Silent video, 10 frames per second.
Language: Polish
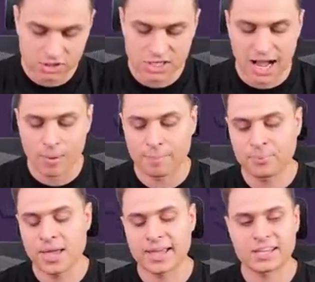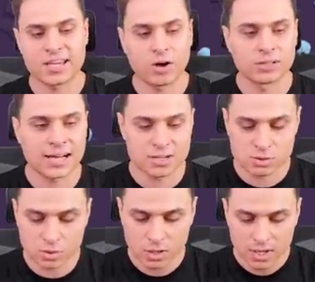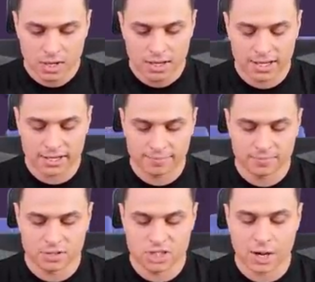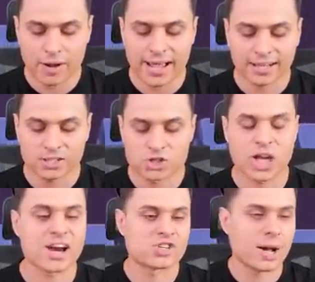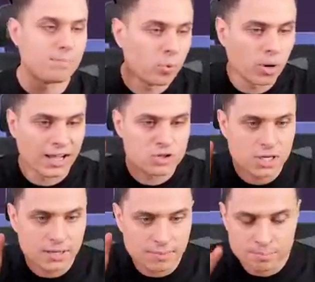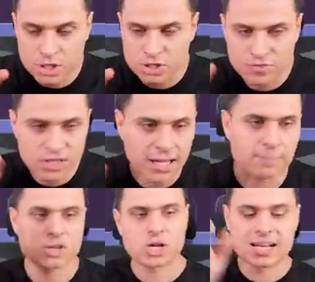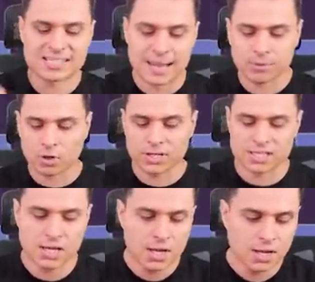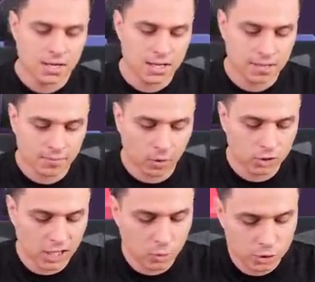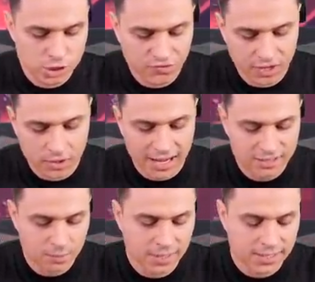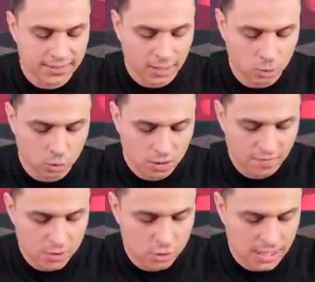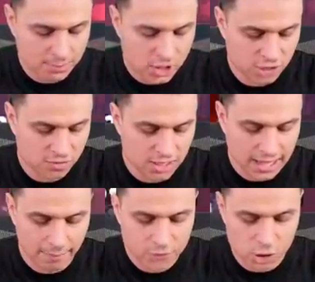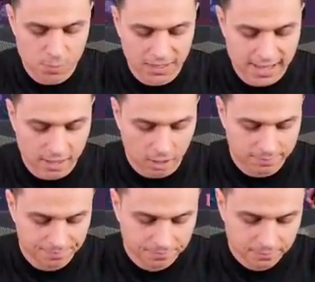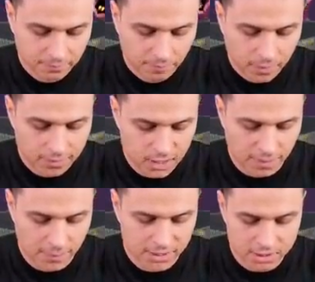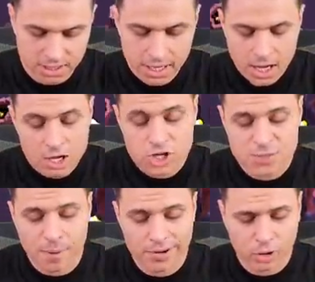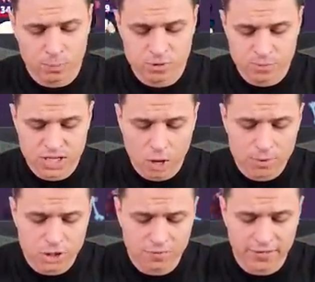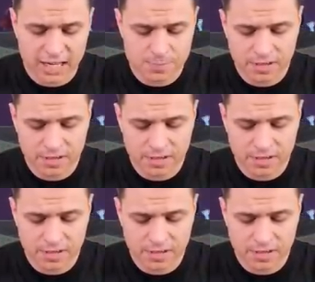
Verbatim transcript: Działa pięknie od razu. E, działa jak szarża bóla, czyli przeciwnika bierze na sam koniec e, odległości swojego ultimate ataku, wyrzuca przeciwnika. Coś pięknego. Dobra, moi drodzy. 6 Power Cubesów. Przydałoby się to wygrać.